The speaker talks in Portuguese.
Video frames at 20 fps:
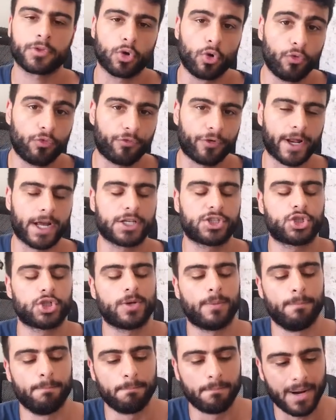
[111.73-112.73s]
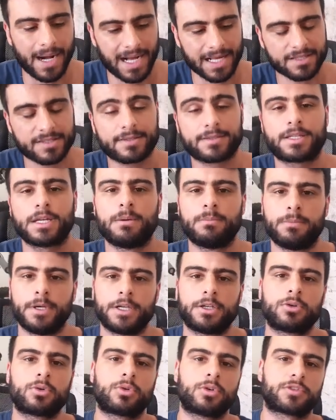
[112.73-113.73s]
o frete, mas também
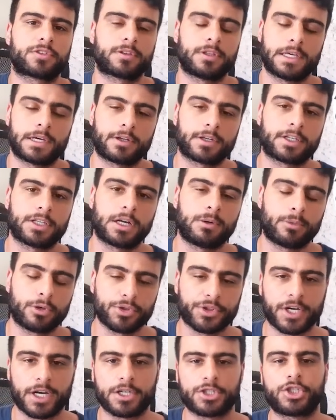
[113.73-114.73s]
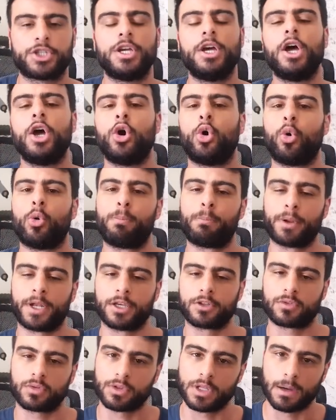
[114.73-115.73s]
não considero aqui na montagem o
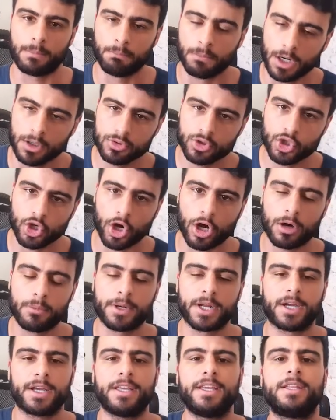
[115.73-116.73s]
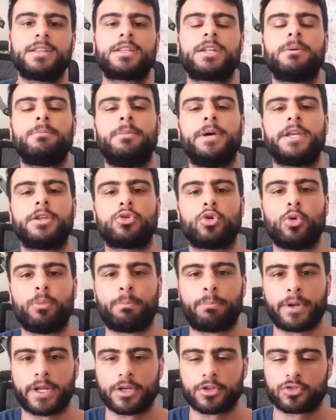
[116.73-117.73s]
preço da mão de obra e também o
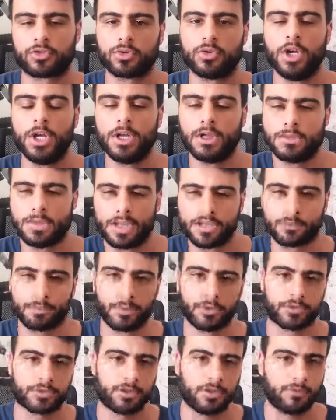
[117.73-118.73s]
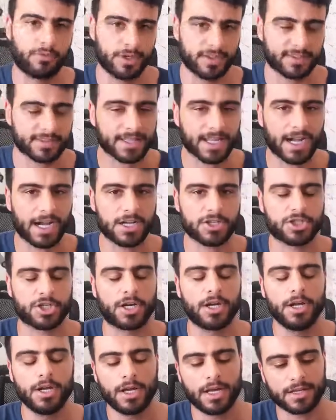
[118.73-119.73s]
preço das possíveis taxas.
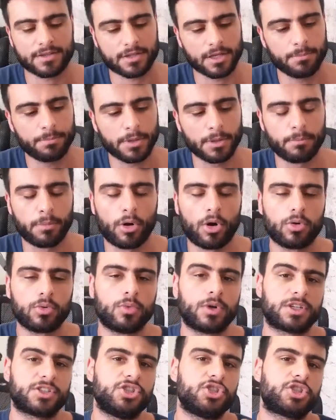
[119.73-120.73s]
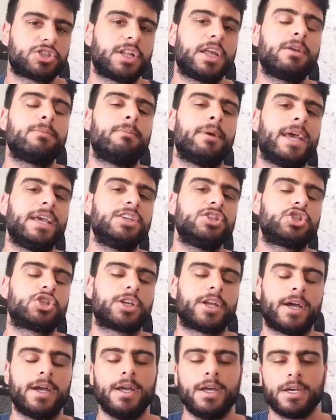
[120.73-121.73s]
É sempre bom a gente ter em mente
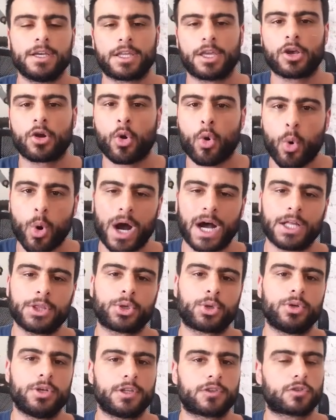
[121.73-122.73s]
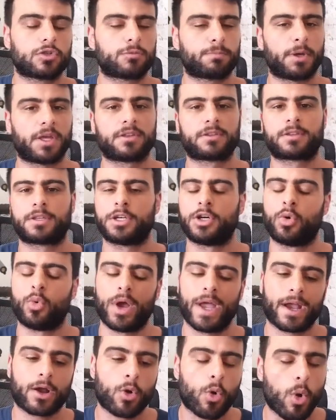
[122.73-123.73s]
né, que quadro e suspensão
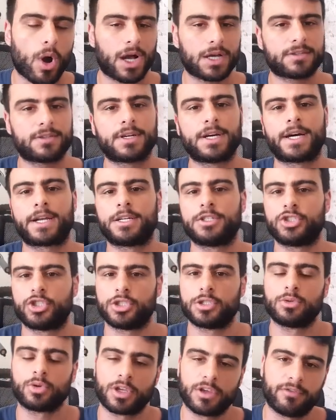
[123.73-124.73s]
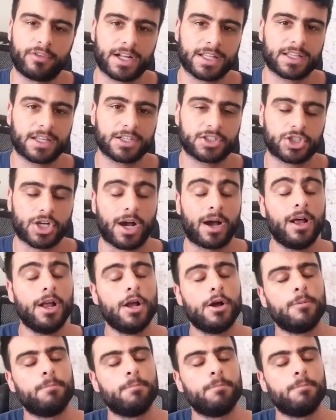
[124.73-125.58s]
é quase garantido que vá taxar